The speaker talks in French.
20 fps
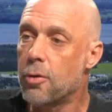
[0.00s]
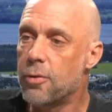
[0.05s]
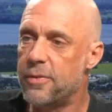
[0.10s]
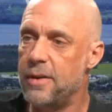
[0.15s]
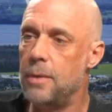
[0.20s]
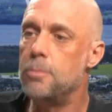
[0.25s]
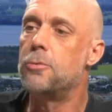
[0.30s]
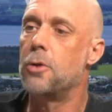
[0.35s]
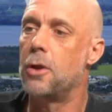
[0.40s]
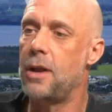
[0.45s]

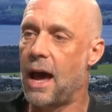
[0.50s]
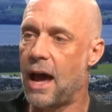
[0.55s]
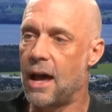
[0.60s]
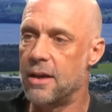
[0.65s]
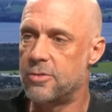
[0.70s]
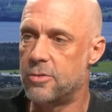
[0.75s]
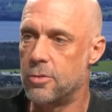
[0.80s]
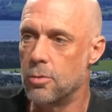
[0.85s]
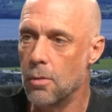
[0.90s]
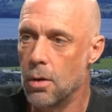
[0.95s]
film de
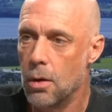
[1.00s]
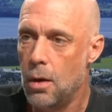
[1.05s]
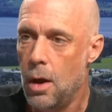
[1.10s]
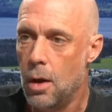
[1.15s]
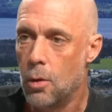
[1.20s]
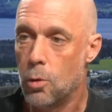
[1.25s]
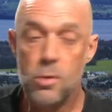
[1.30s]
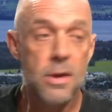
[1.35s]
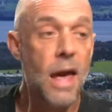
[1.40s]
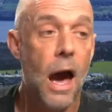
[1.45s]
narration
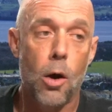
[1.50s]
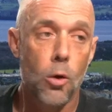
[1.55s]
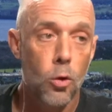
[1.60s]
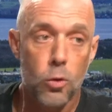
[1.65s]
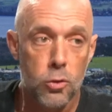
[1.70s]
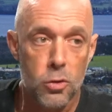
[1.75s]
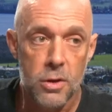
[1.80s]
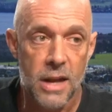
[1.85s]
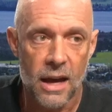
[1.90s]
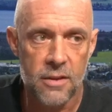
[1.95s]
où il n'y a
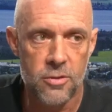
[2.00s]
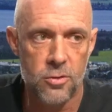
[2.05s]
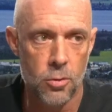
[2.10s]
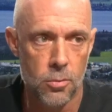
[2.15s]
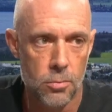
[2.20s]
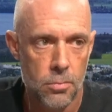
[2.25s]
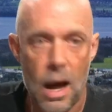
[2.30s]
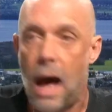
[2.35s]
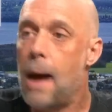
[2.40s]
aucune action,